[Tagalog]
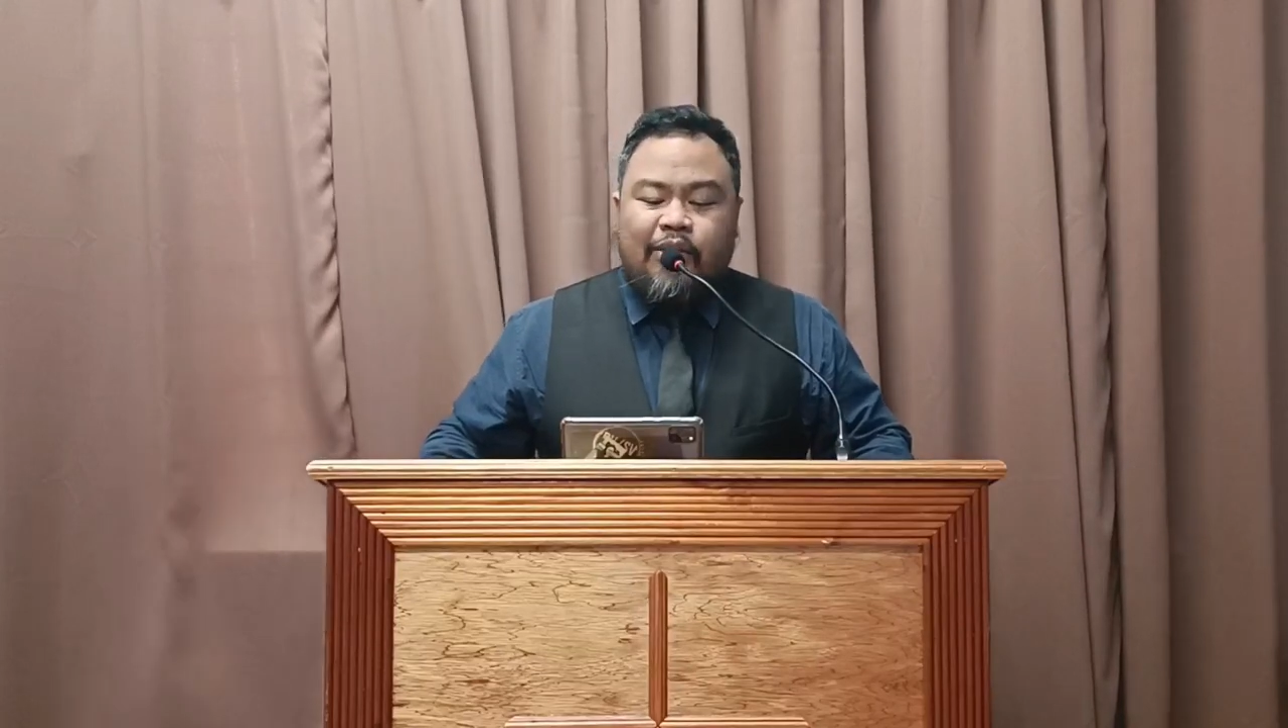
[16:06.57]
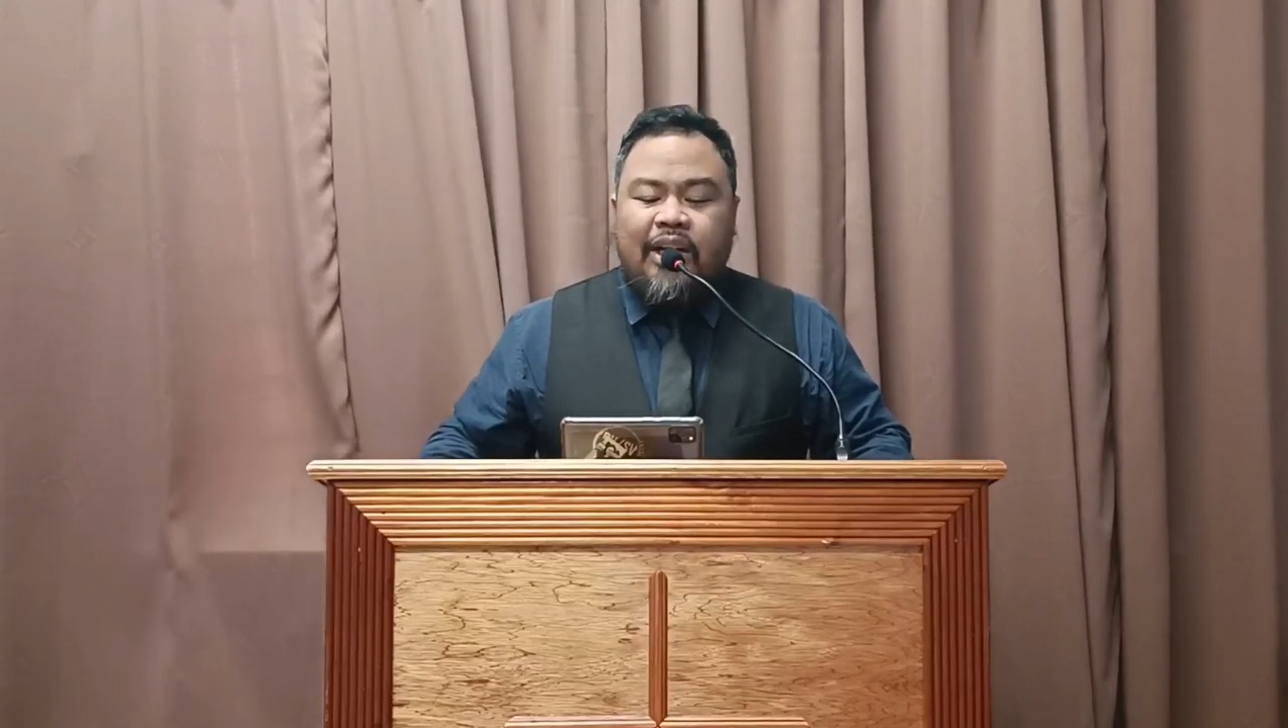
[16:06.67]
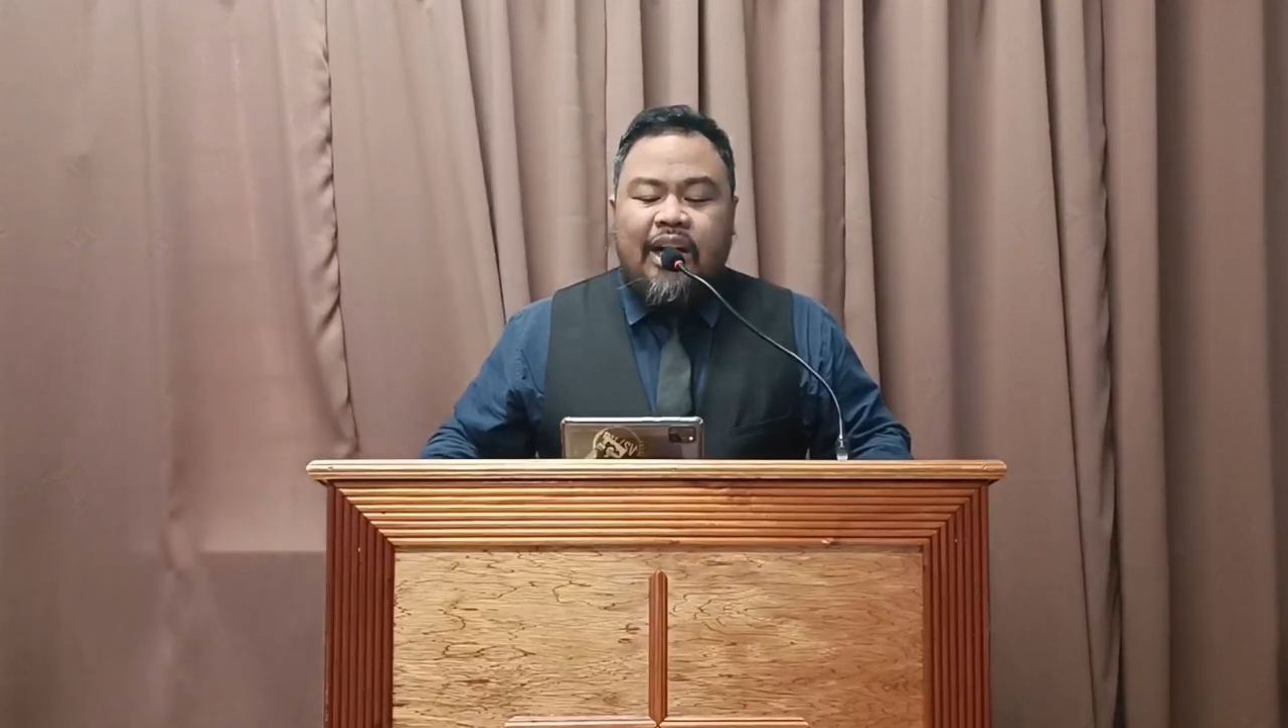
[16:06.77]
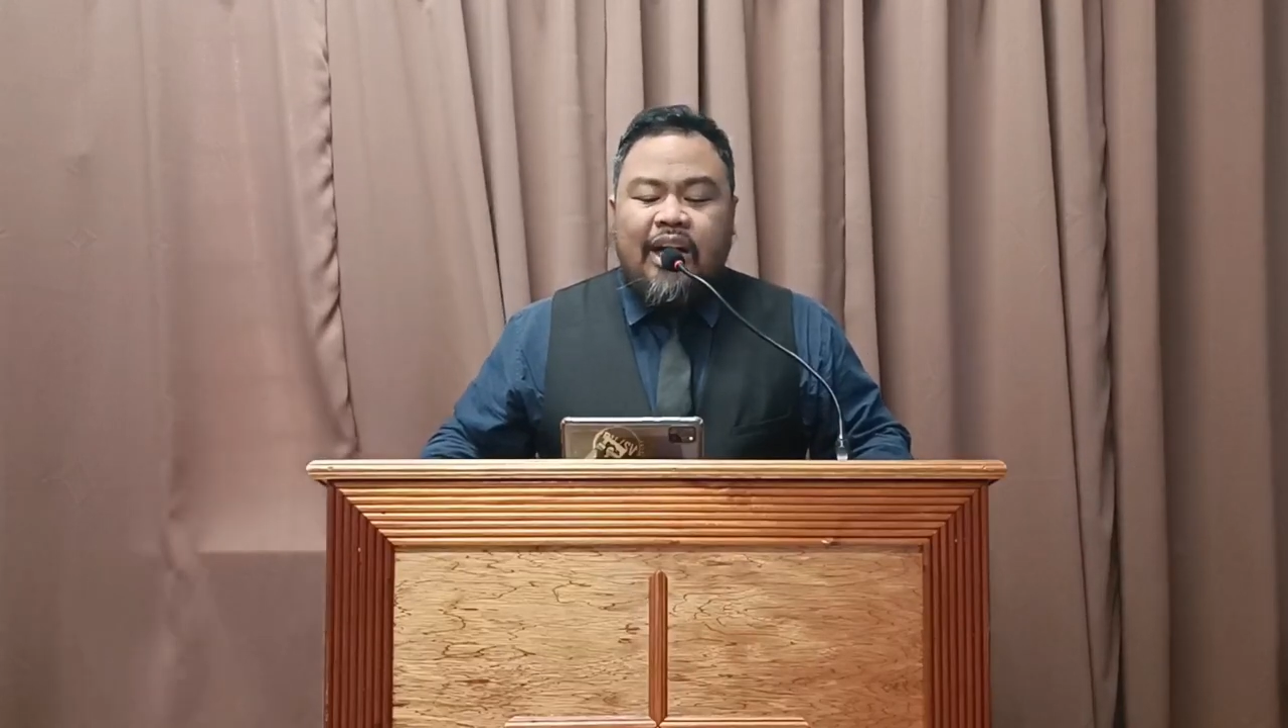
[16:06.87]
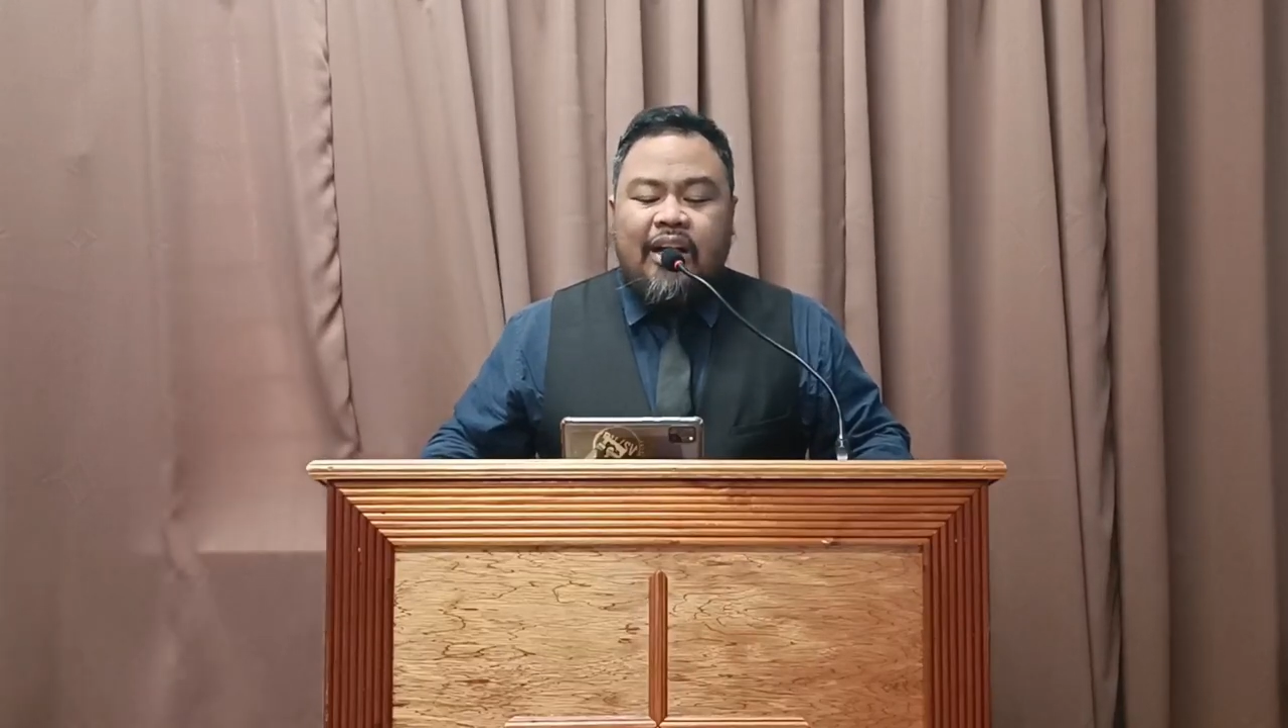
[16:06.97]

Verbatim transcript: in the